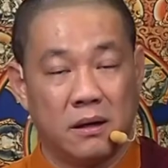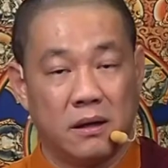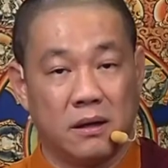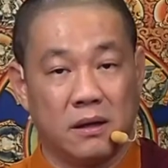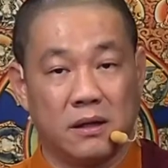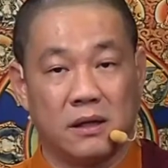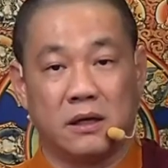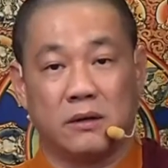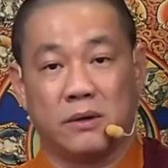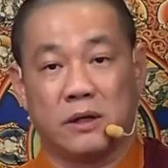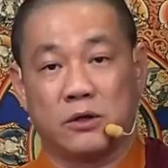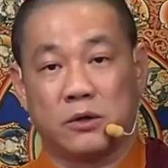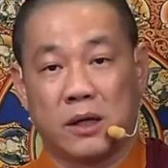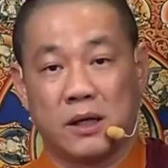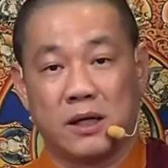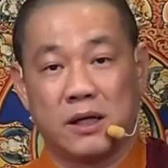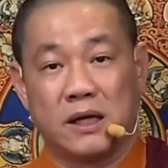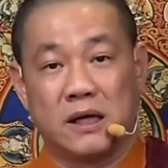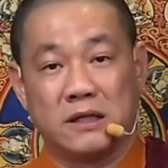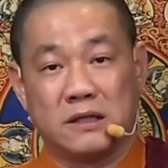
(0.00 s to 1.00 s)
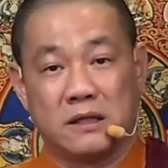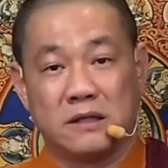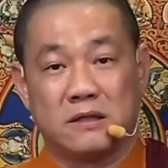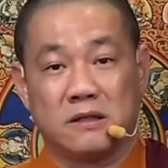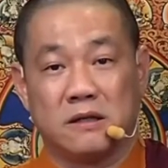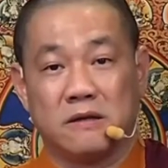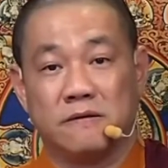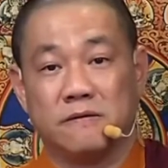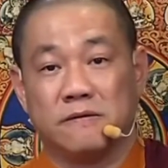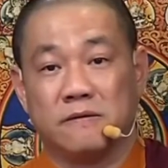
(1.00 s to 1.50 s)
你以为穿的那身
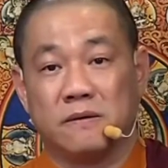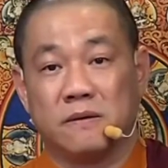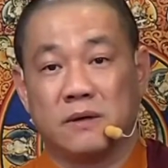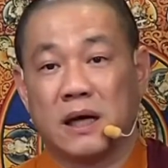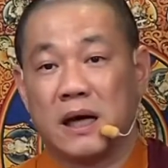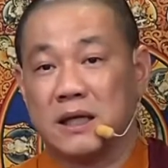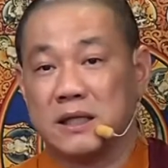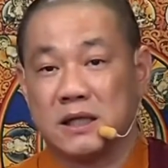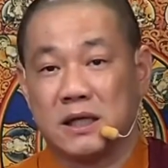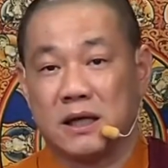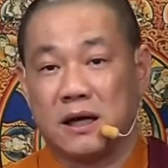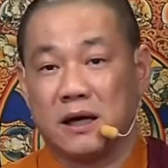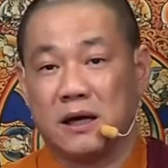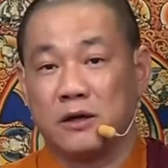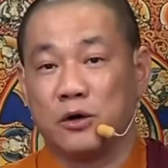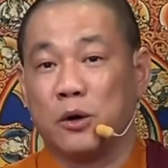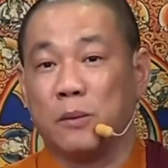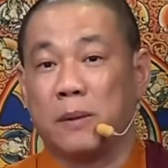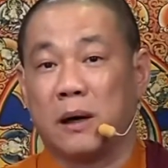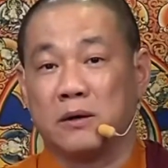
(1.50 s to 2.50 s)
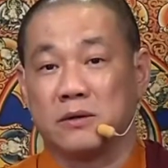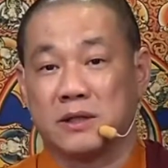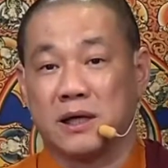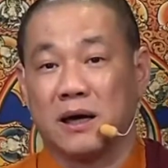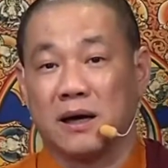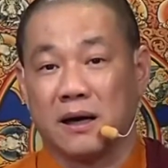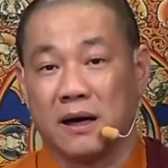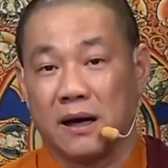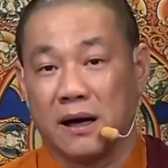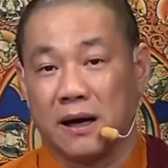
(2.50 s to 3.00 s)
僧服看起来很有保
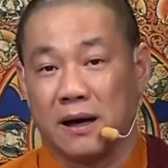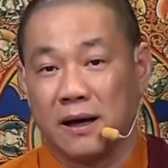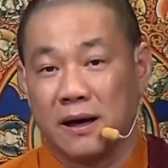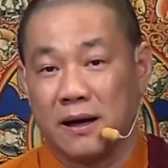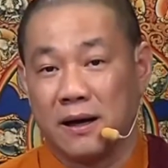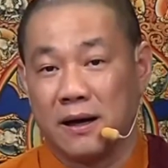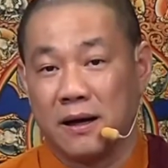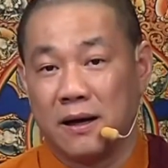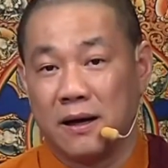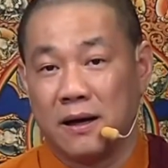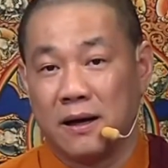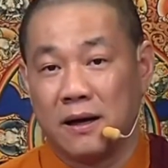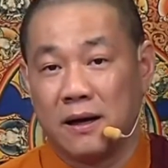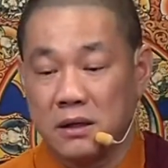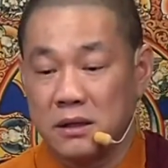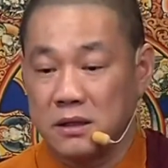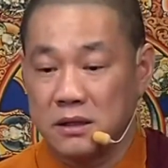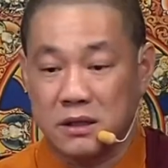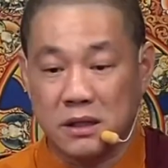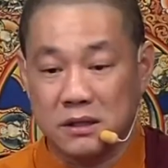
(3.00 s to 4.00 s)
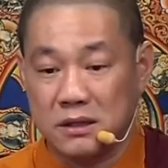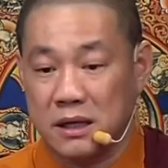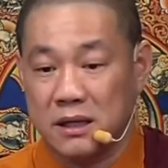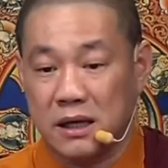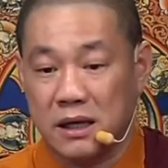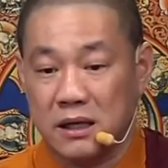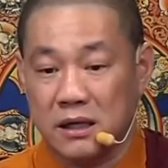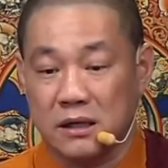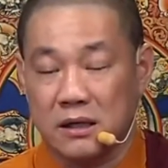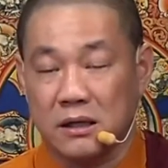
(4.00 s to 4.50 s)
障啊？现在
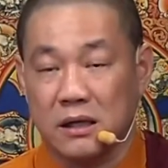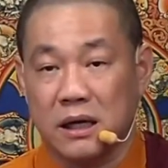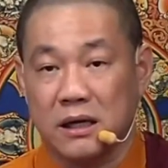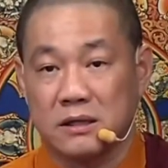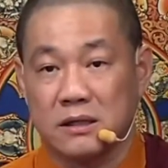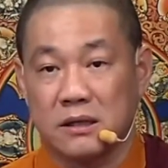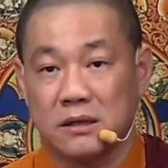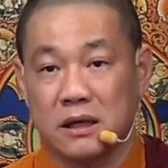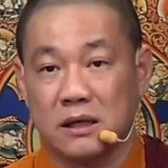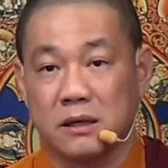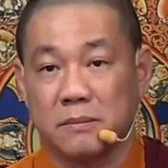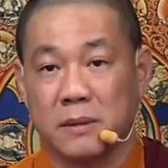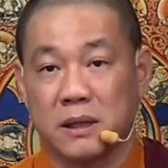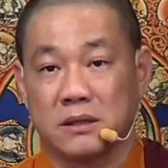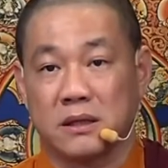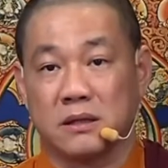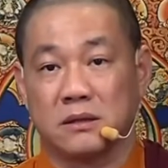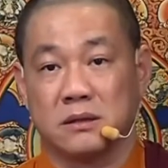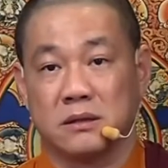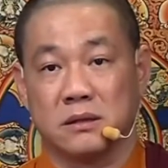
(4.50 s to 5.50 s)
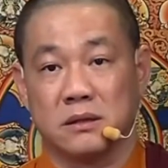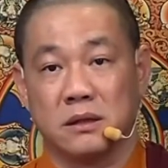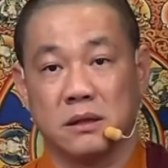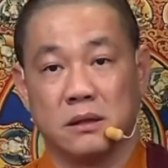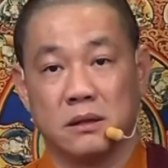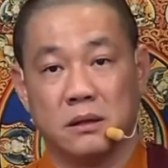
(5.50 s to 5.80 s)
让你得癌症，让你马上死，